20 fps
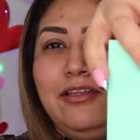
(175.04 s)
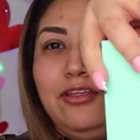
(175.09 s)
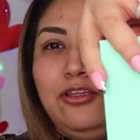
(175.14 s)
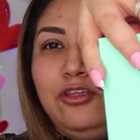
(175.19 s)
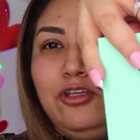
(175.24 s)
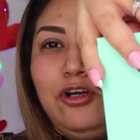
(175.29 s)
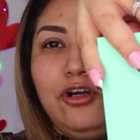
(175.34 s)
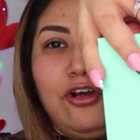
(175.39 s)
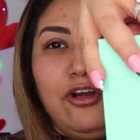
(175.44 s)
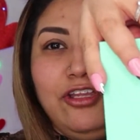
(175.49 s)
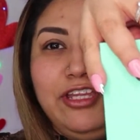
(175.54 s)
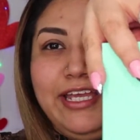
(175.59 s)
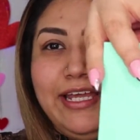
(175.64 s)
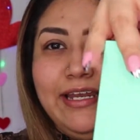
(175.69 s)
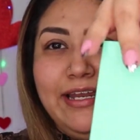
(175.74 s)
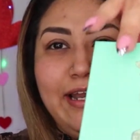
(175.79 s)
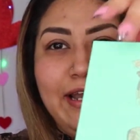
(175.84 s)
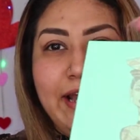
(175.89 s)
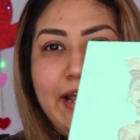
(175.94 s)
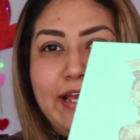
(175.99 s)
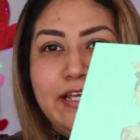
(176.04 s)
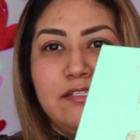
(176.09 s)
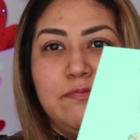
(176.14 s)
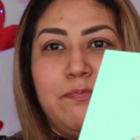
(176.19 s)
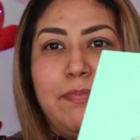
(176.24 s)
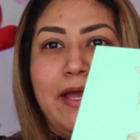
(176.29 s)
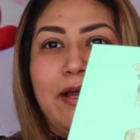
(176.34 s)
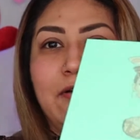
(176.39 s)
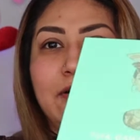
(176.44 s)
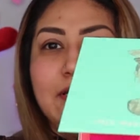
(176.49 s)
No contienen
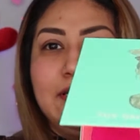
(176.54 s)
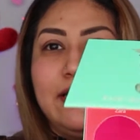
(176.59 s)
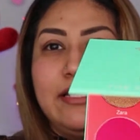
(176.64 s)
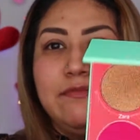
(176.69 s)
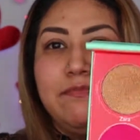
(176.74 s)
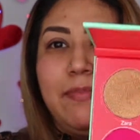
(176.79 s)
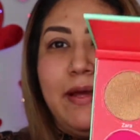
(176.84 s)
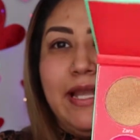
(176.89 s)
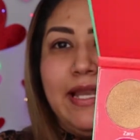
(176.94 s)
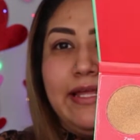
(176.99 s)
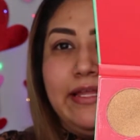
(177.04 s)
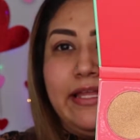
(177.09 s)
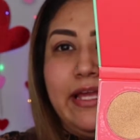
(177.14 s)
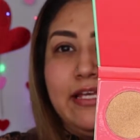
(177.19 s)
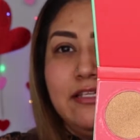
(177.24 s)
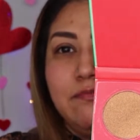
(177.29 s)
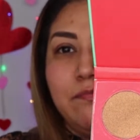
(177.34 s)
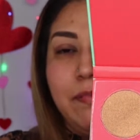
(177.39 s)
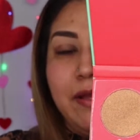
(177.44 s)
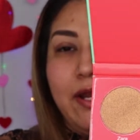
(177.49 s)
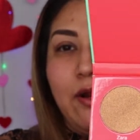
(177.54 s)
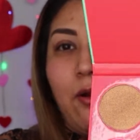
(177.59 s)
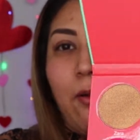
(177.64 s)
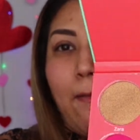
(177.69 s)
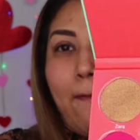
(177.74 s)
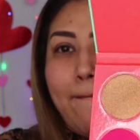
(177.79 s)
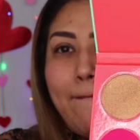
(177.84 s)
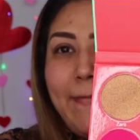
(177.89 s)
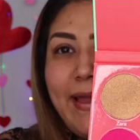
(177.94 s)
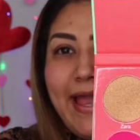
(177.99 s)
espejo estas paletas,
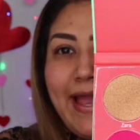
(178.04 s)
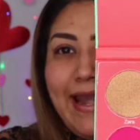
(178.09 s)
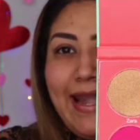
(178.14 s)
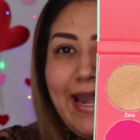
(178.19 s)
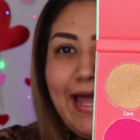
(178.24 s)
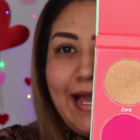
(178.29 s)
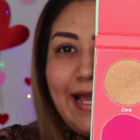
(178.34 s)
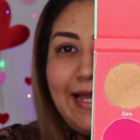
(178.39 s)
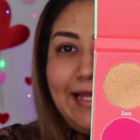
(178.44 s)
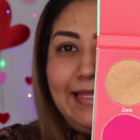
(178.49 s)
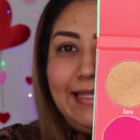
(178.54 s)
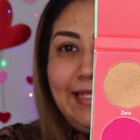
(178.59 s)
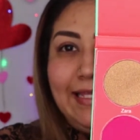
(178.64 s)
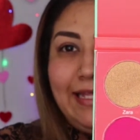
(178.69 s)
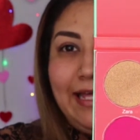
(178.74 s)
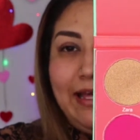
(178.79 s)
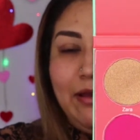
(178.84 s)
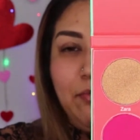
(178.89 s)
pero vean la cantidad